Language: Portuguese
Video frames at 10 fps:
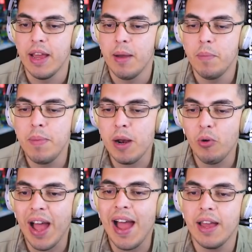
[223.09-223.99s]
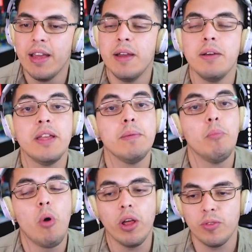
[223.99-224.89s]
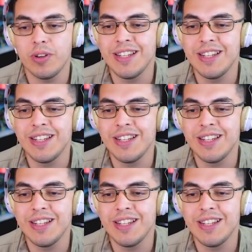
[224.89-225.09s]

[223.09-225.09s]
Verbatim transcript: Em primeiro lugar, que moto